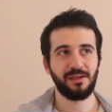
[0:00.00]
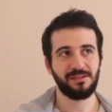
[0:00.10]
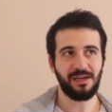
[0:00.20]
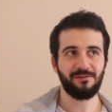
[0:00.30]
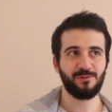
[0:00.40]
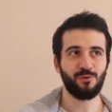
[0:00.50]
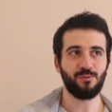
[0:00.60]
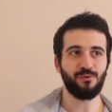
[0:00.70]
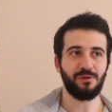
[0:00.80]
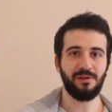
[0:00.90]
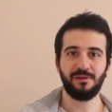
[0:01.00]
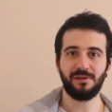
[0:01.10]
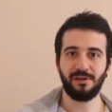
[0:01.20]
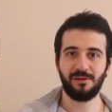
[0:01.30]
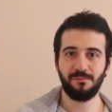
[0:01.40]
Servis bölümünde de
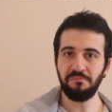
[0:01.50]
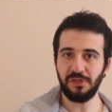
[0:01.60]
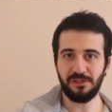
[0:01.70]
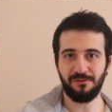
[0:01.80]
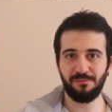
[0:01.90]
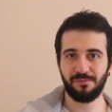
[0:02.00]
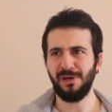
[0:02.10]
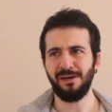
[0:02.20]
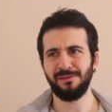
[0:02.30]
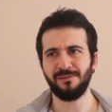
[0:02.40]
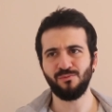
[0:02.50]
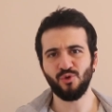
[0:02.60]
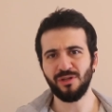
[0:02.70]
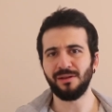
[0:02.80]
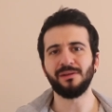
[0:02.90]
direkt pişirip artık
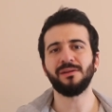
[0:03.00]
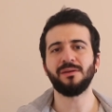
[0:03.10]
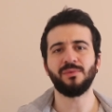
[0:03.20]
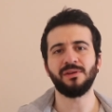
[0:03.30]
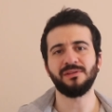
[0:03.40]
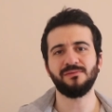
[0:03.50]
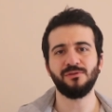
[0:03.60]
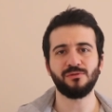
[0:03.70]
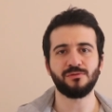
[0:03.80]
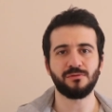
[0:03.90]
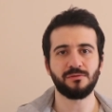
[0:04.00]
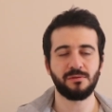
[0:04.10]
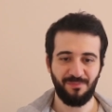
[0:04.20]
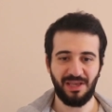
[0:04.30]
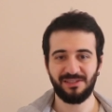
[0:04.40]
müşterilere yemeğinizi veriyorsunuz.
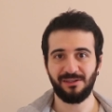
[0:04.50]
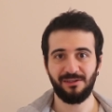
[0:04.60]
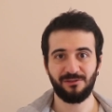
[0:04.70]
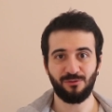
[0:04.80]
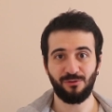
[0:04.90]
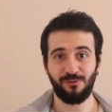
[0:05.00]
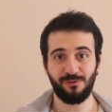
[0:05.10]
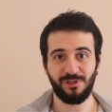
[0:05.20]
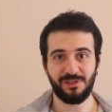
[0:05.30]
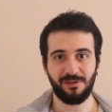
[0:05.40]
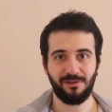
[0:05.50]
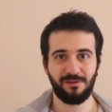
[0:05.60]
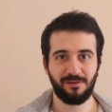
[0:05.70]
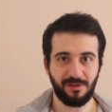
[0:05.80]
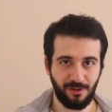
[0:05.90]
Meksika restoranı olduğu için
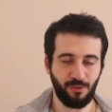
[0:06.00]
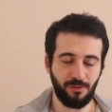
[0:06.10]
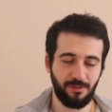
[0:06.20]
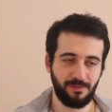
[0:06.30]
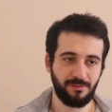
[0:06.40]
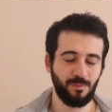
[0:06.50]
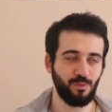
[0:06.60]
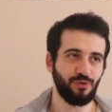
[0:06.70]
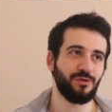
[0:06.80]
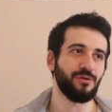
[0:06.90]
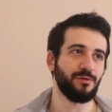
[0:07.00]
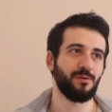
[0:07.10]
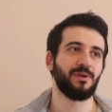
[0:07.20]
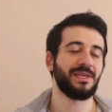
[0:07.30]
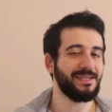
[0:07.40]
taco, burrito,
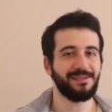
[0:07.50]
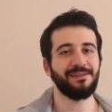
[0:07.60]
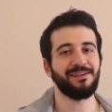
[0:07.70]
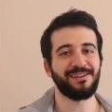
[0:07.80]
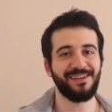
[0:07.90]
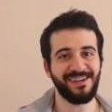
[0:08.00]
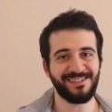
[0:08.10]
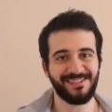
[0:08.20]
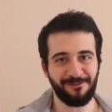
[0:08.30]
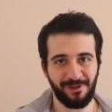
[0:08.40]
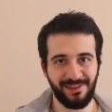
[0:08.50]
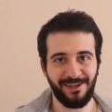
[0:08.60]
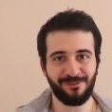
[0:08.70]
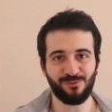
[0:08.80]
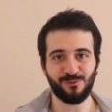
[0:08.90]
kesediya tarzı
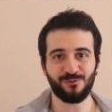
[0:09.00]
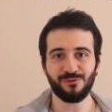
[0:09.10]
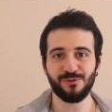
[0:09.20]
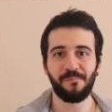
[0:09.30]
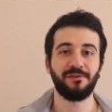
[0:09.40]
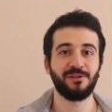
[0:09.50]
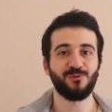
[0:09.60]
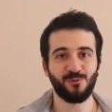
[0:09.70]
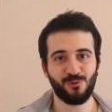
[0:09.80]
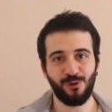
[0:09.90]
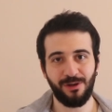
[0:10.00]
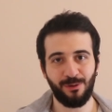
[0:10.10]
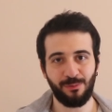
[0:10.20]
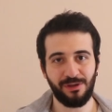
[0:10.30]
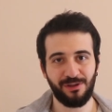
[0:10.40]
yemekler yapıyorsunuz. Ve şunu
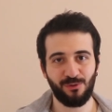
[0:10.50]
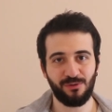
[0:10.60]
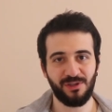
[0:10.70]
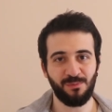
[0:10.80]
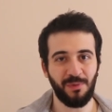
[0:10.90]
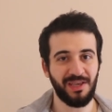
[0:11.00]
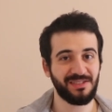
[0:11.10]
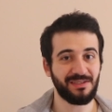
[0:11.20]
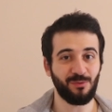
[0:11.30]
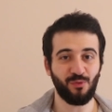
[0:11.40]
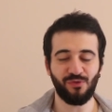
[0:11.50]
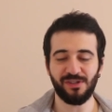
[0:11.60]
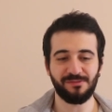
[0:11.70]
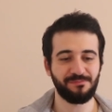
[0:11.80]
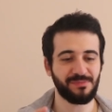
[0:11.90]
söylemem gerekiyor ki Meksika
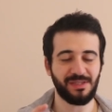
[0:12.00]
mutfağı